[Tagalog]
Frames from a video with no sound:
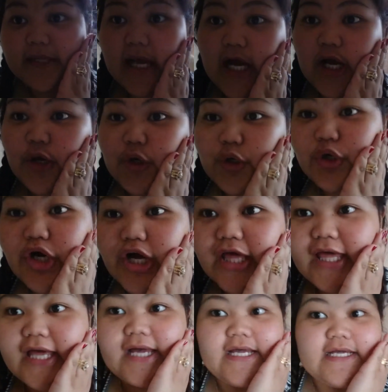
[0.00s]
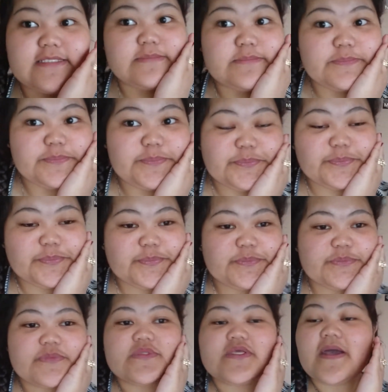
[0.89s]
na ako, kaya
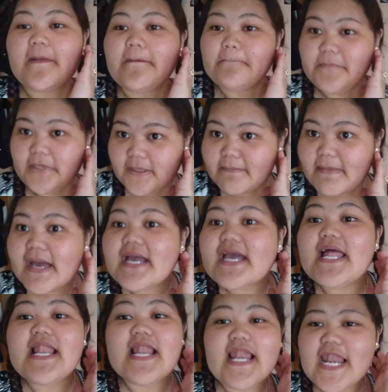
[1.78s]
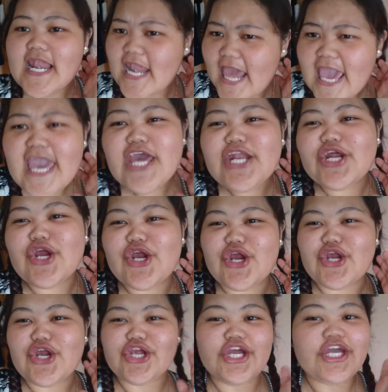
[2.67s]
be back
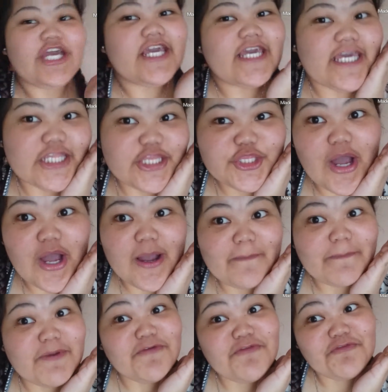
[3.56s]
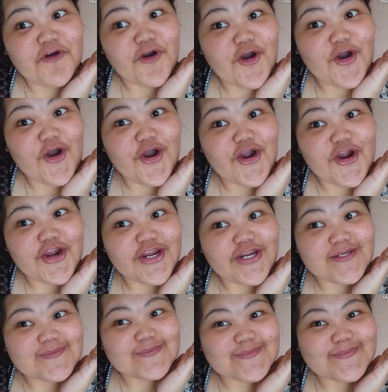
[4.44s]
later. Ito ang
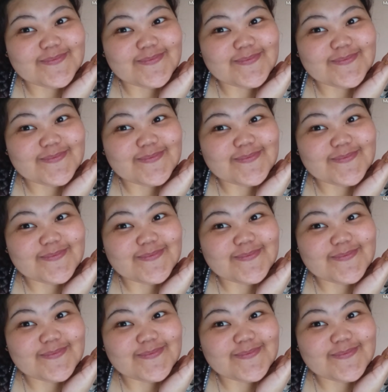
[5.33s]
before.